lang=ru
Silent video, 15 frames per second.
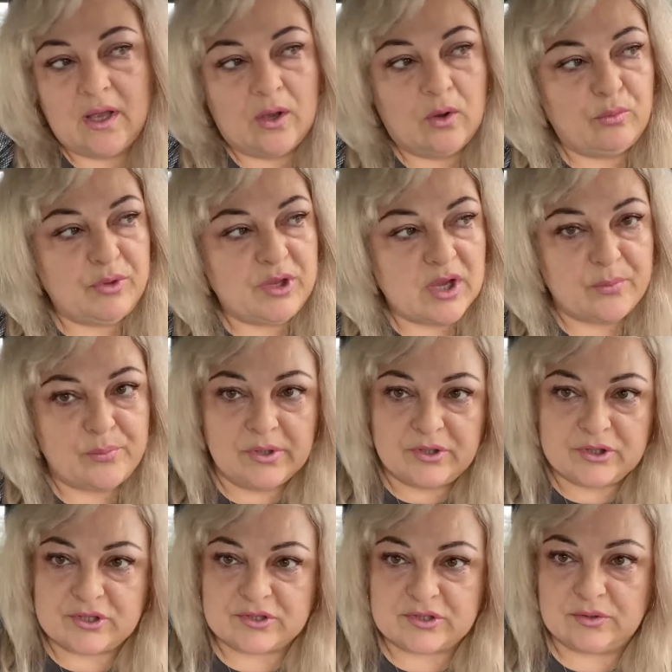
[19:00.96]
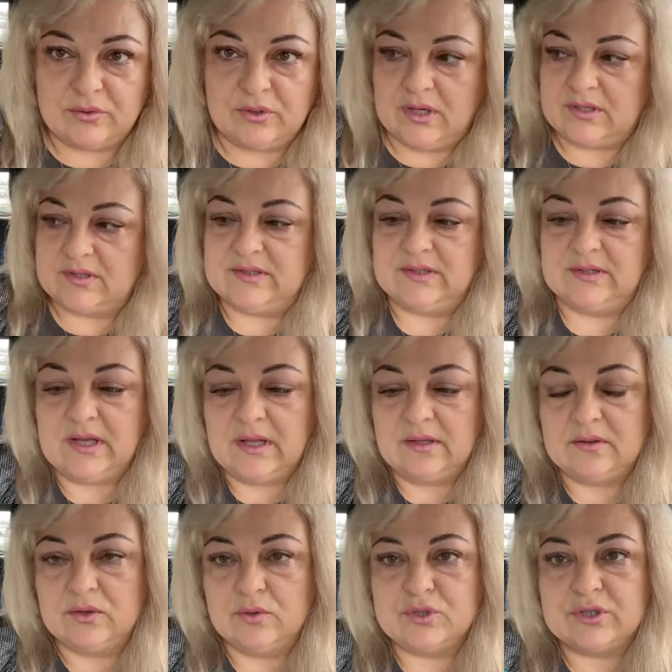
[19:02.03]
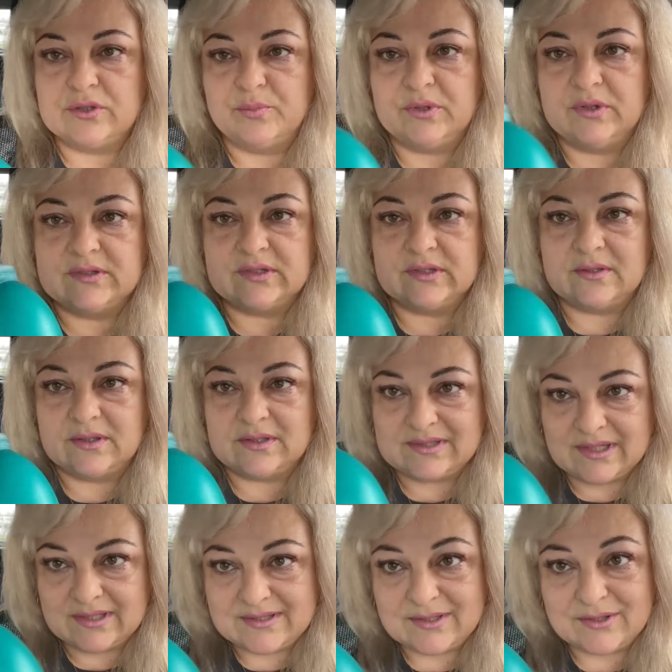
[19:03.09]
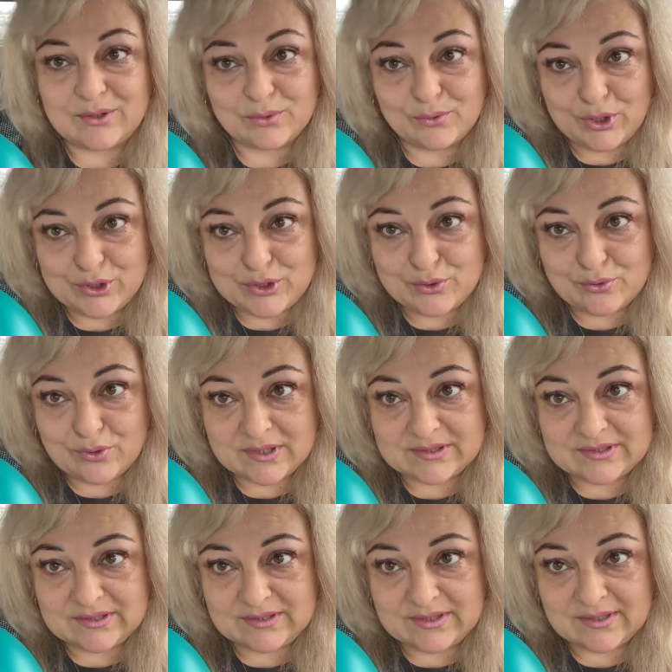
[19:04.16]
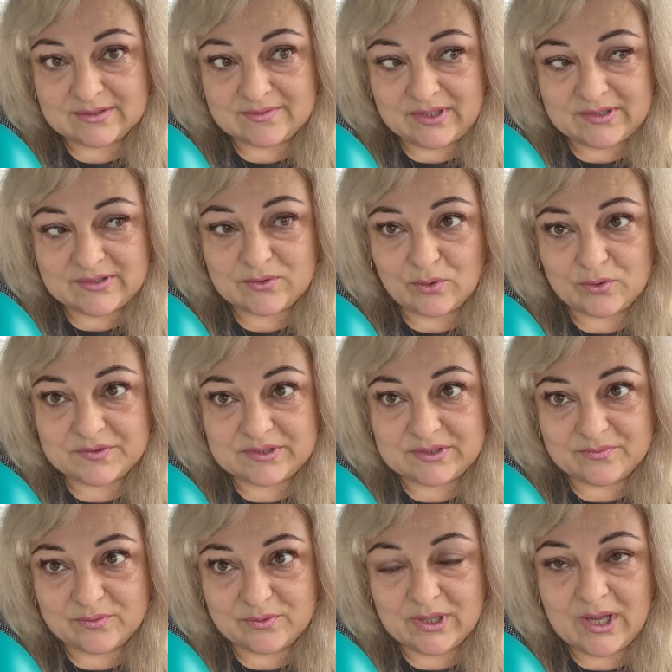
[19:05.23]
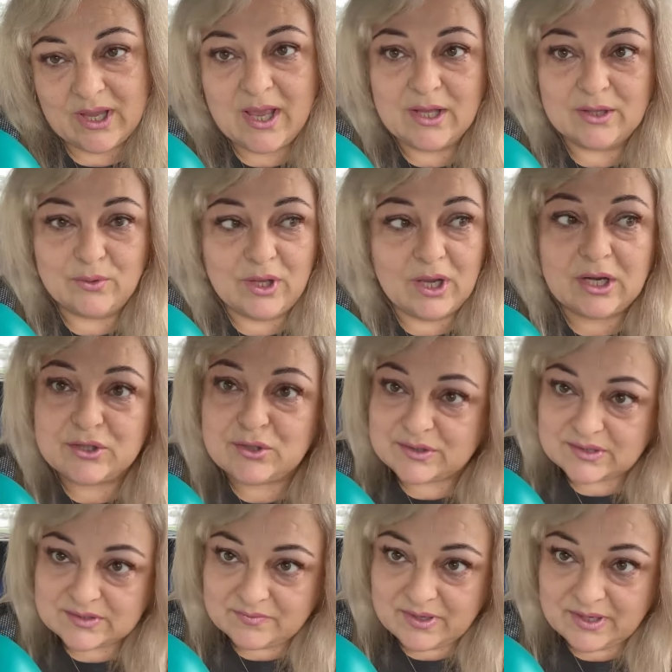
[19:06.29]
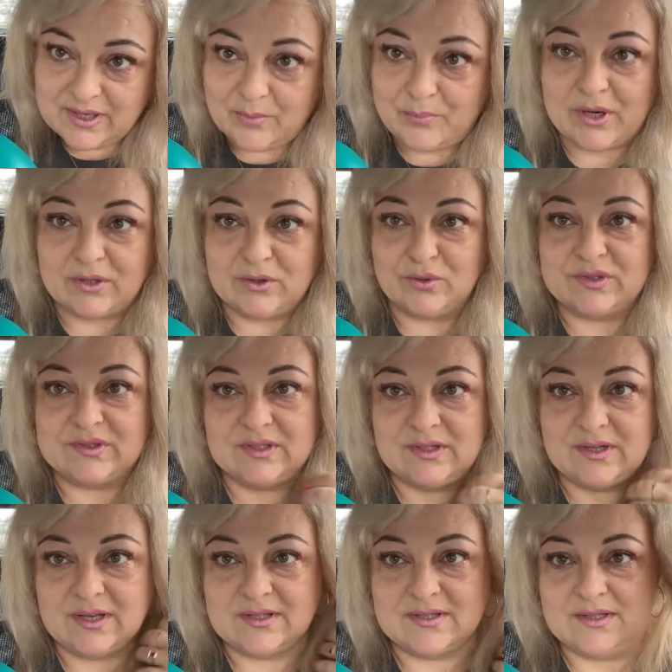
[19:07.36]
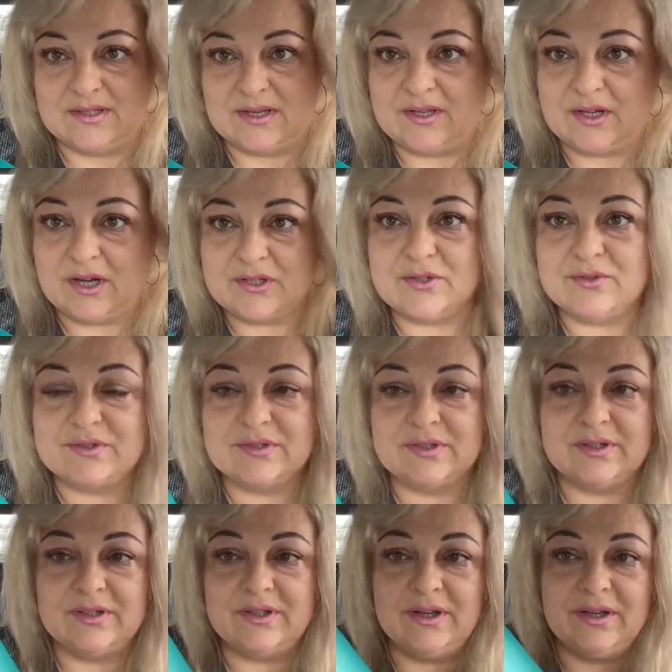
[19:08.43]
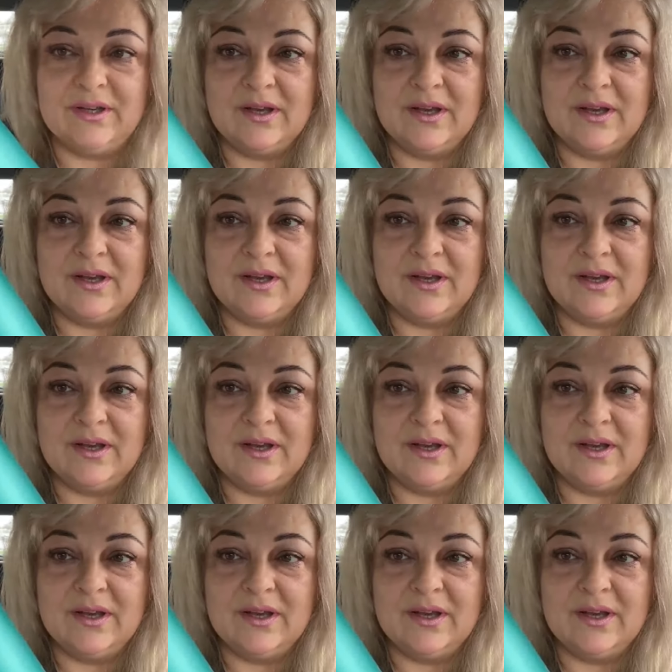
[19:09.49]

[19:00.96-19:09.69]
у меня был шестой оксидант, нужен было заказать троечку оксидант. Видите, сколько всего. Но я хочу со своей продукцией ходить, я не хочу с ихней.